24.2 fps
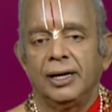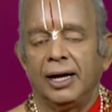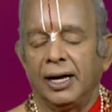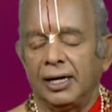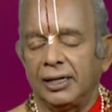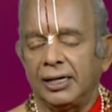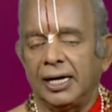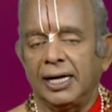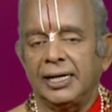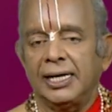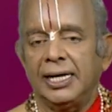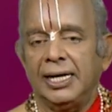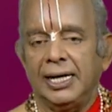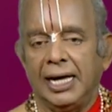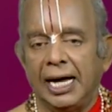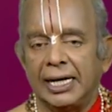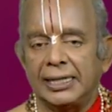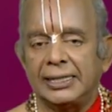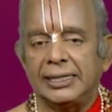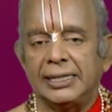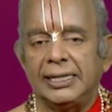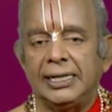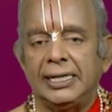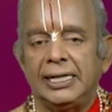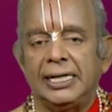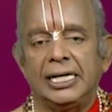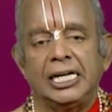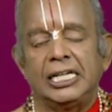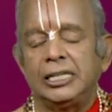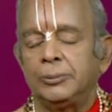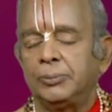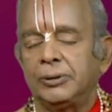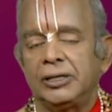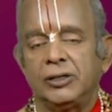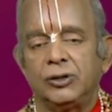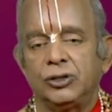అలాగే అగ్ని
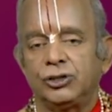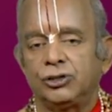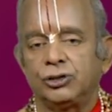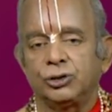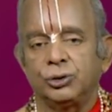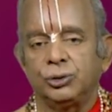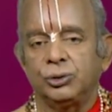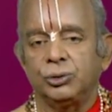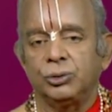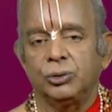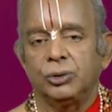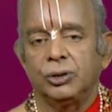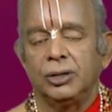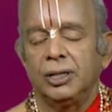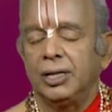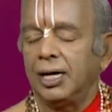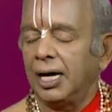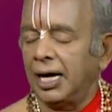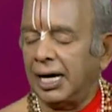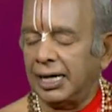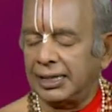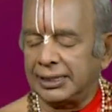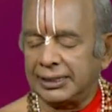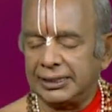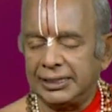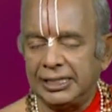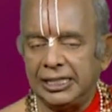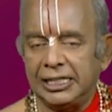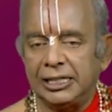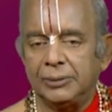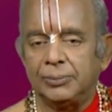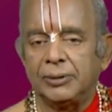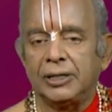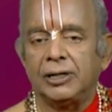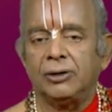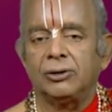అని పిలవచ్చును అగ్ని
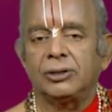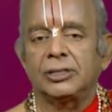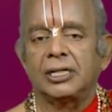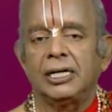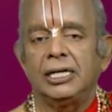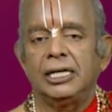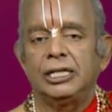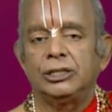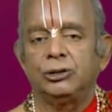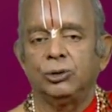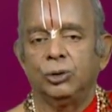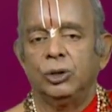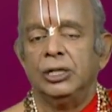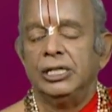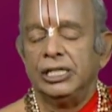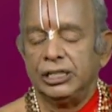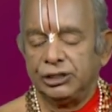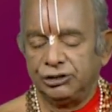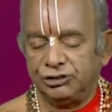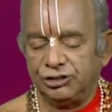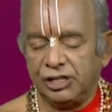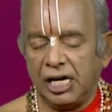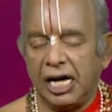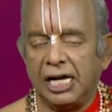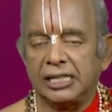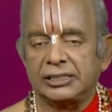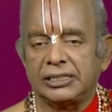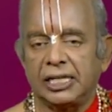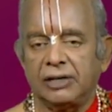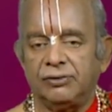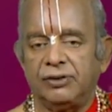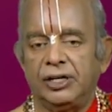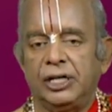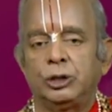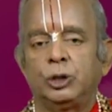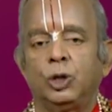అని పిలవటం లేదు
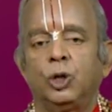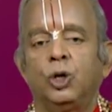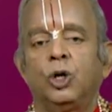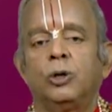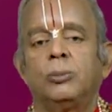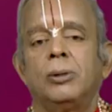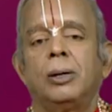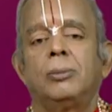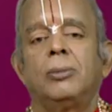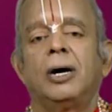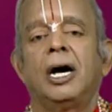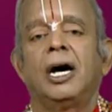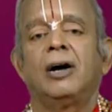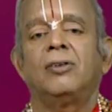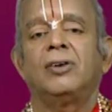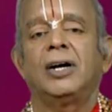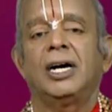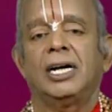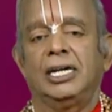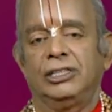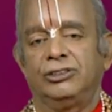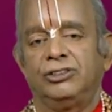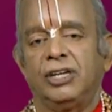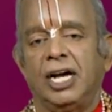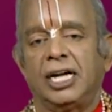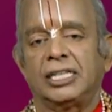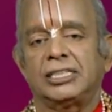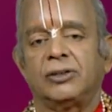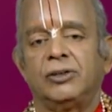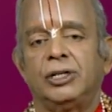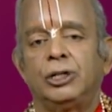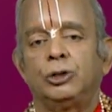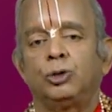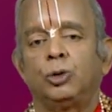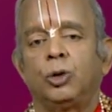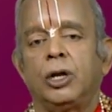జాతవేదో మమావహ
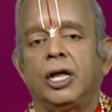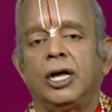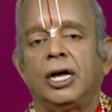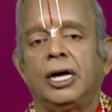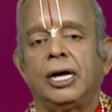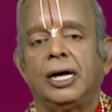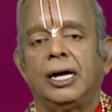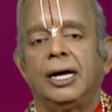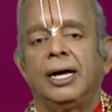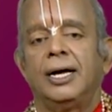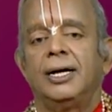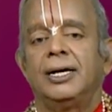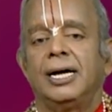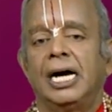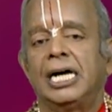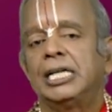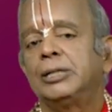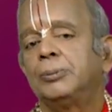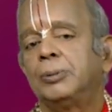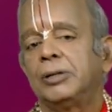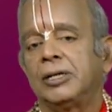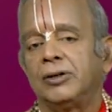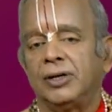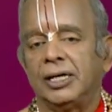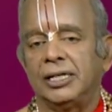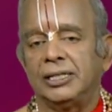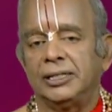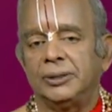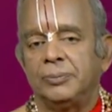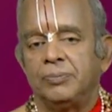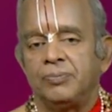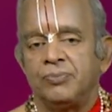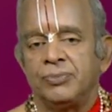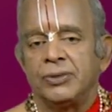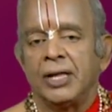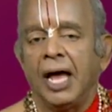జాతవేదుడా అని పిలవాలి
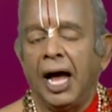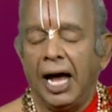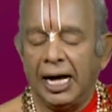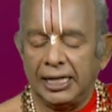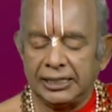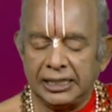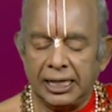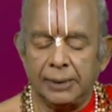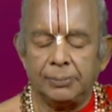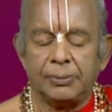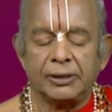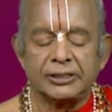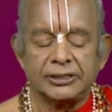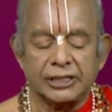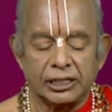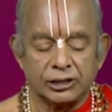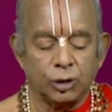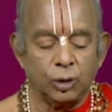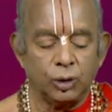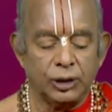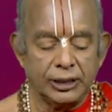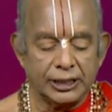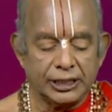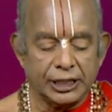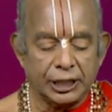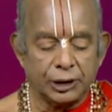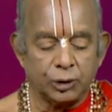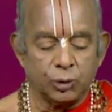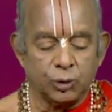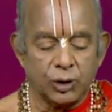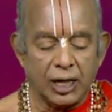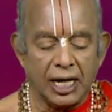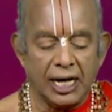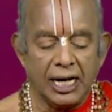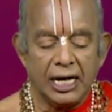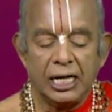అదే పద్ధతిలో ఇక్కడ
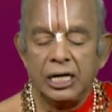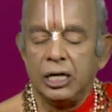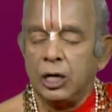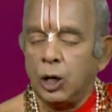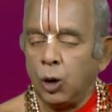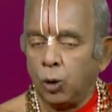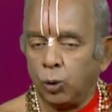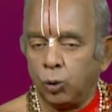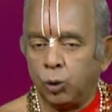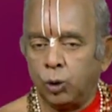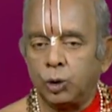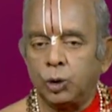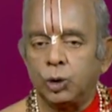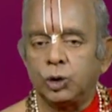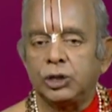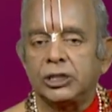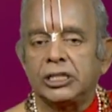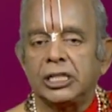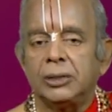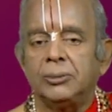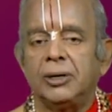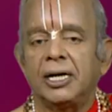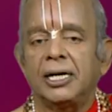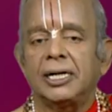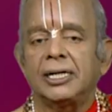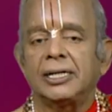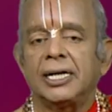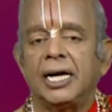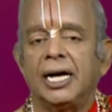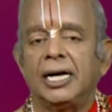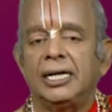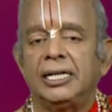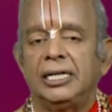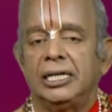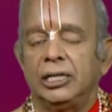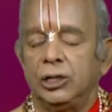కూడా వృత్తి
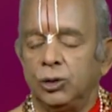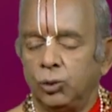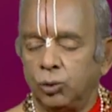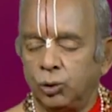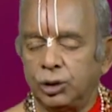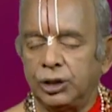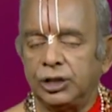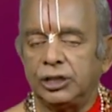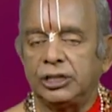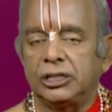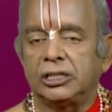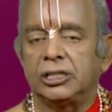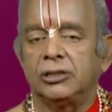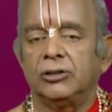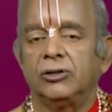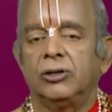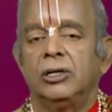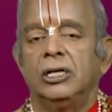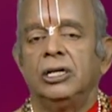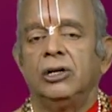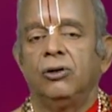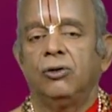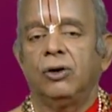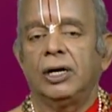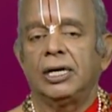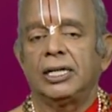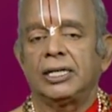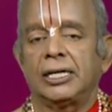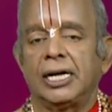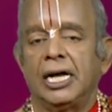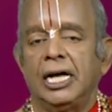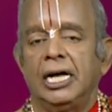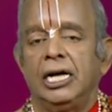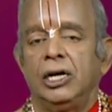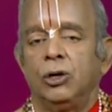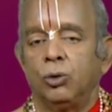మగనాయ్ వృత్తి వళర
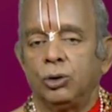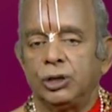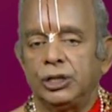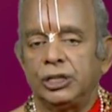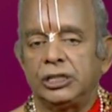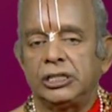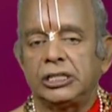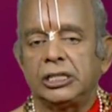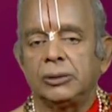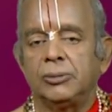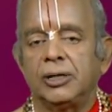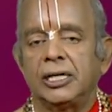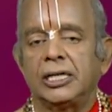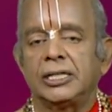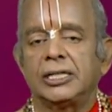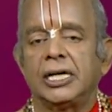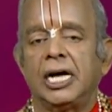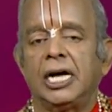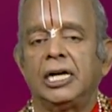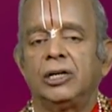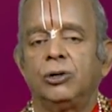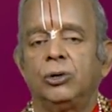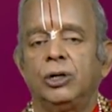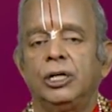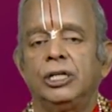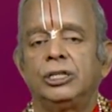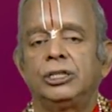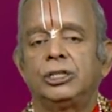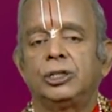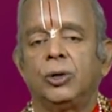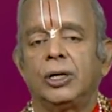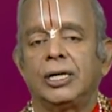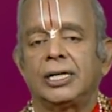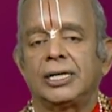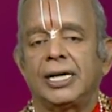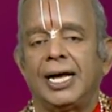వృత్తి మగనాయ్ ఒళుత్తి
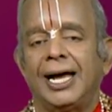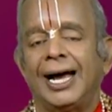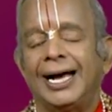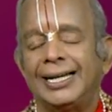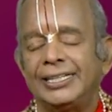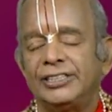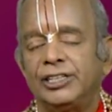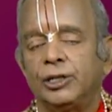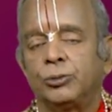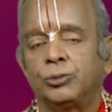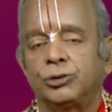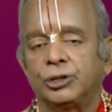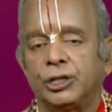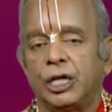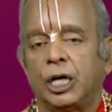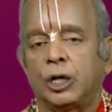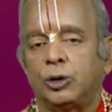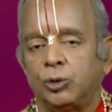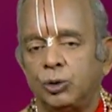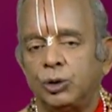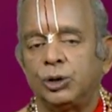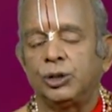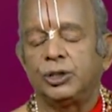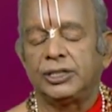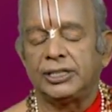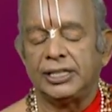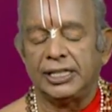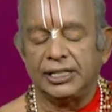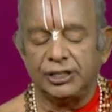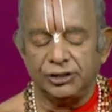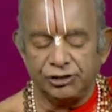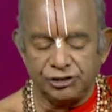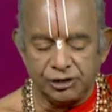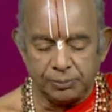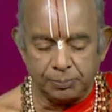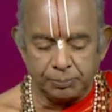వళర అని చెప్తున్నారు వృత్తి
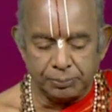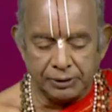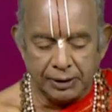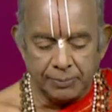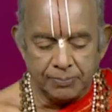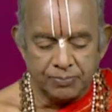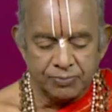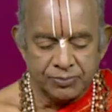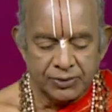అని చెప్పి